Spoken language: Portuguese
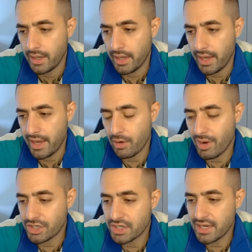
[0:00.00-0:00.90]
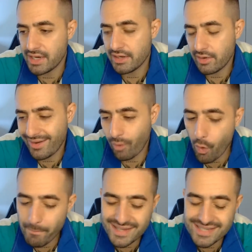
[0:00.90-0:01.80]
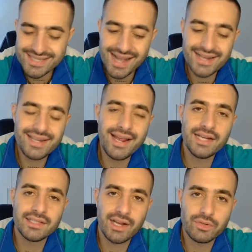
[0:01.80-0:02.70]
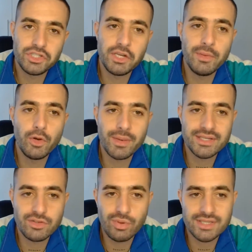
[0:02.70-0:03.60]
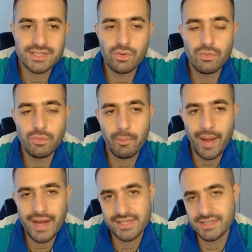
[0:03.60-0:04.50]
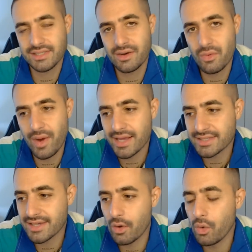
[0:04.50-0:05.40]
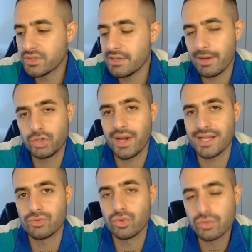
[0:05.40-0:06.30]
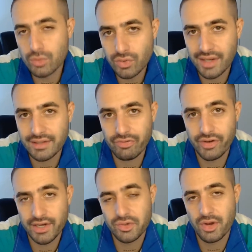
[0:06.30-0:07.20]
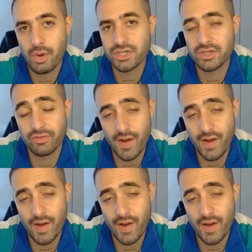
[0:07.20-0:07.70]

É, eu acho que ele começaria a entrar no time numa situação parecida com essa, ou se machucasse todo mundo lá da frente, o que eu acho que não